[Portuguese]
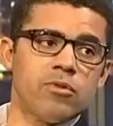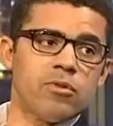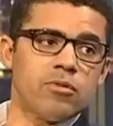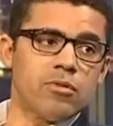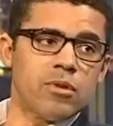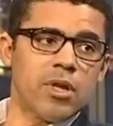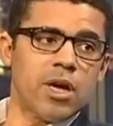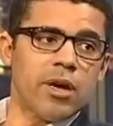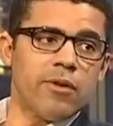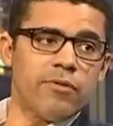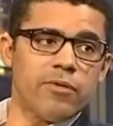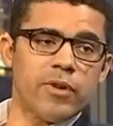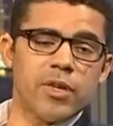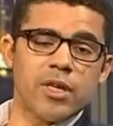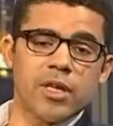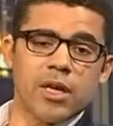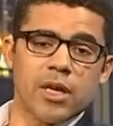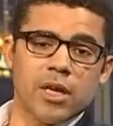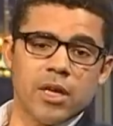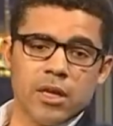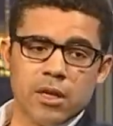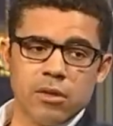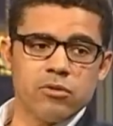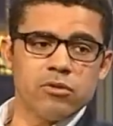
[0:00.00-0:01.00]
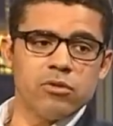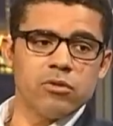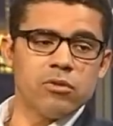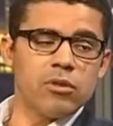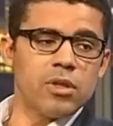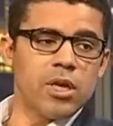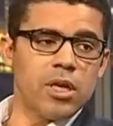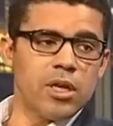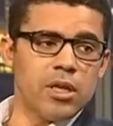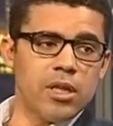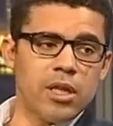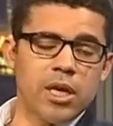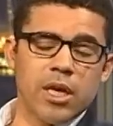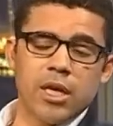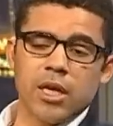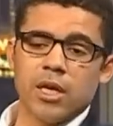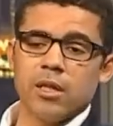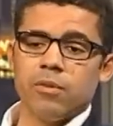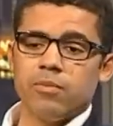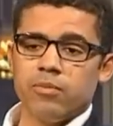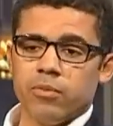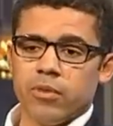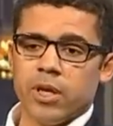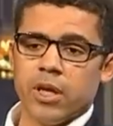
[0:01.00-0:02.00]
muito da África, ela gostou da
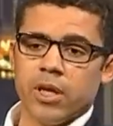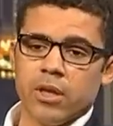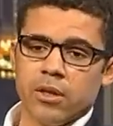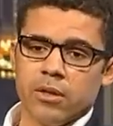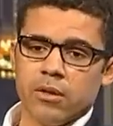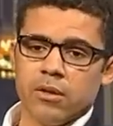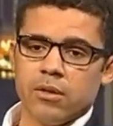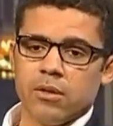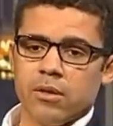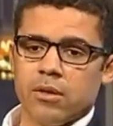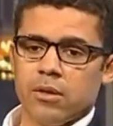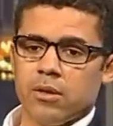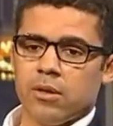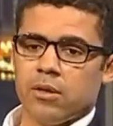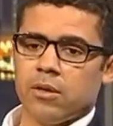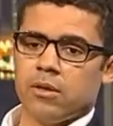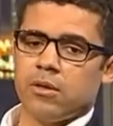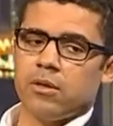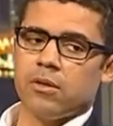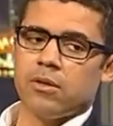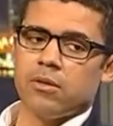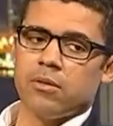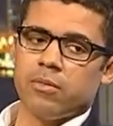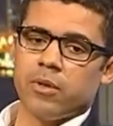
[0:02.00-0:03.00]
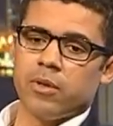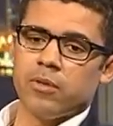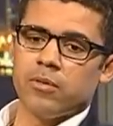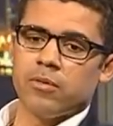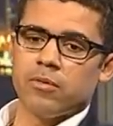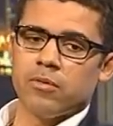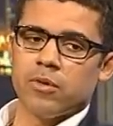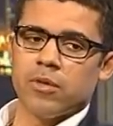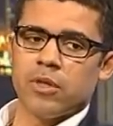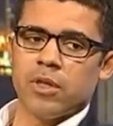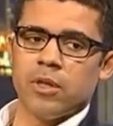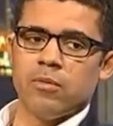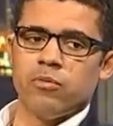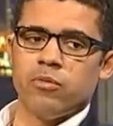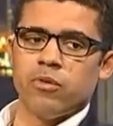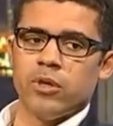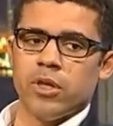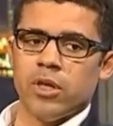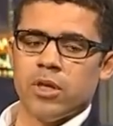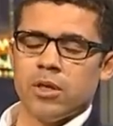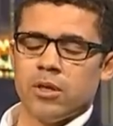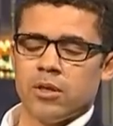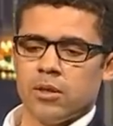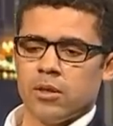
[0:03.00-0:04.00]
ideia de poder eh, pronto,
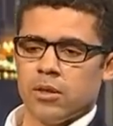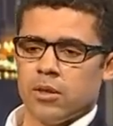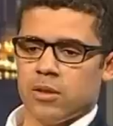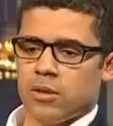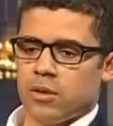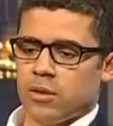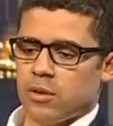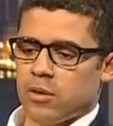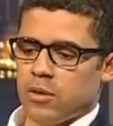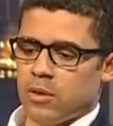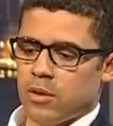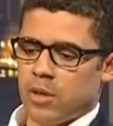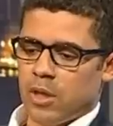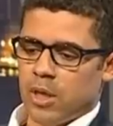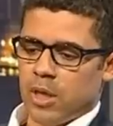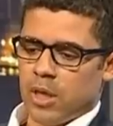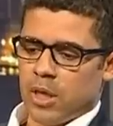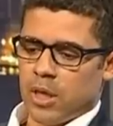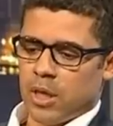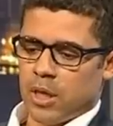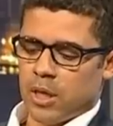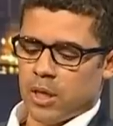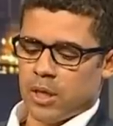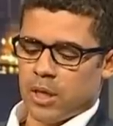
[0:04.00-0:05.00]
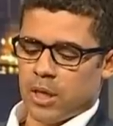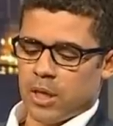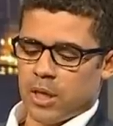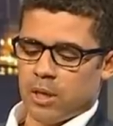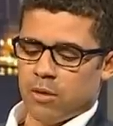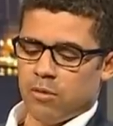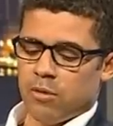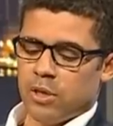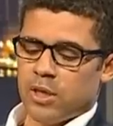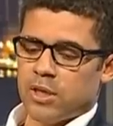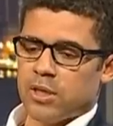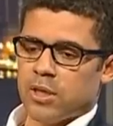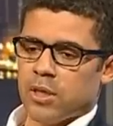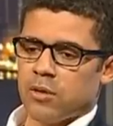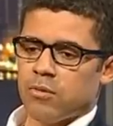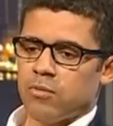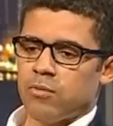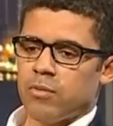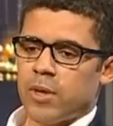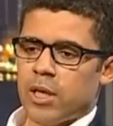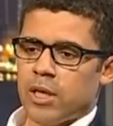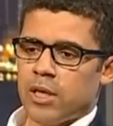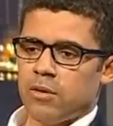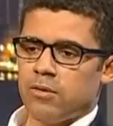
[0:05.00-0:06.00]
contribuir a, eh, a que a coleção
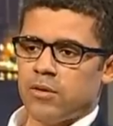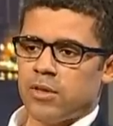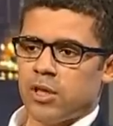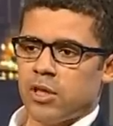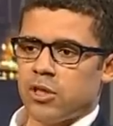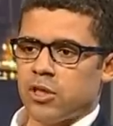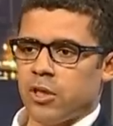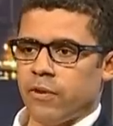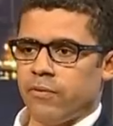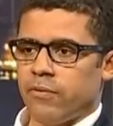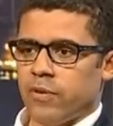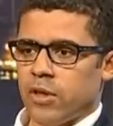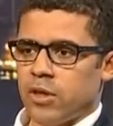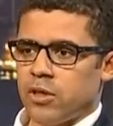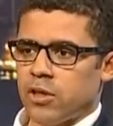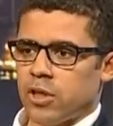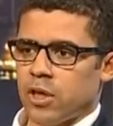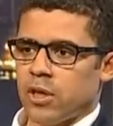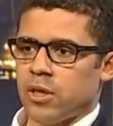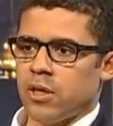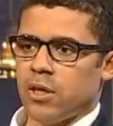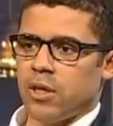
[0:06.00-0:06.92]
do marido seja vista